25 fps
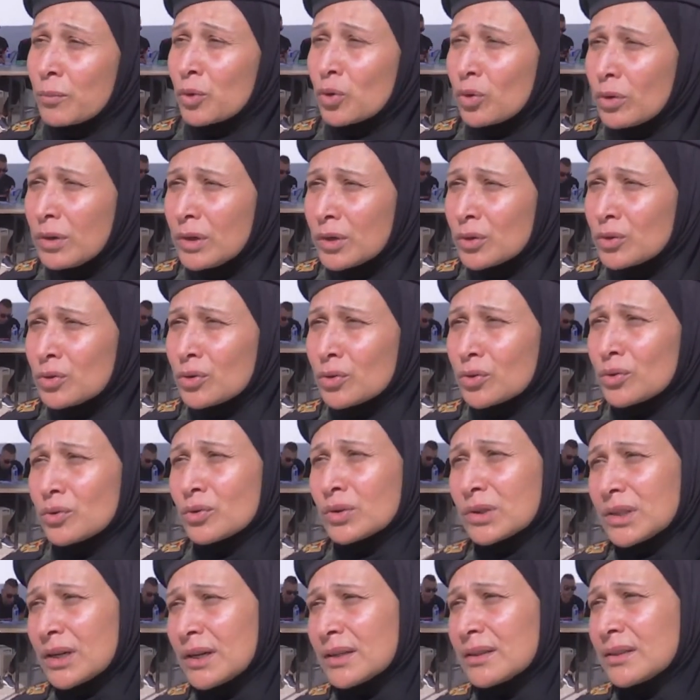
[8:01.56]
كل
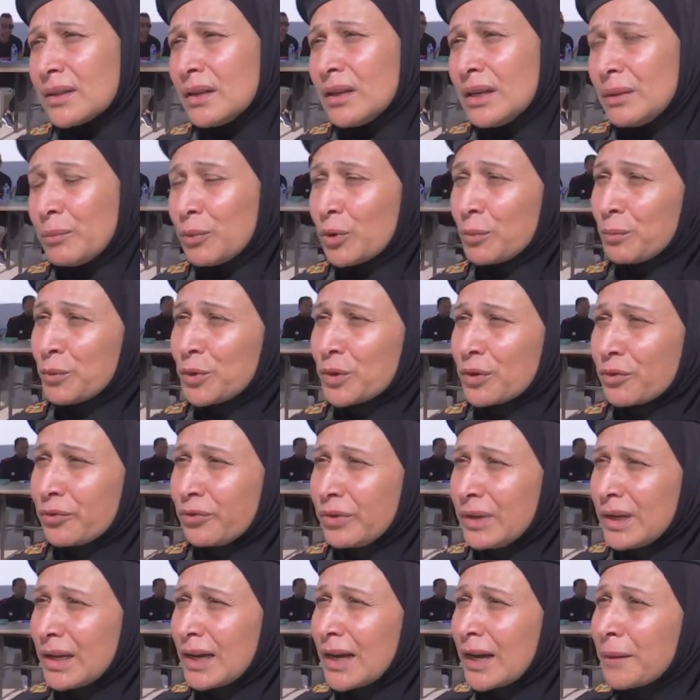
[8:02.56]
الضغوطات اللي بمر
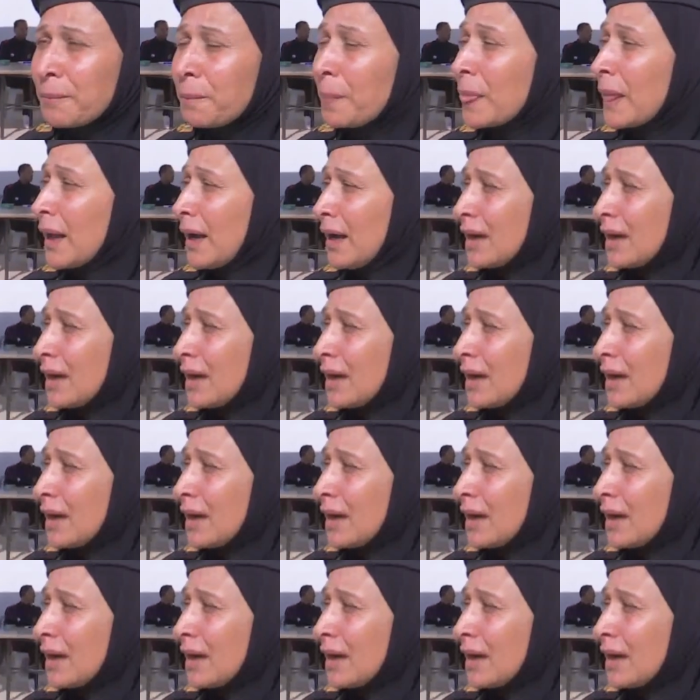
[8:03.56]
فيها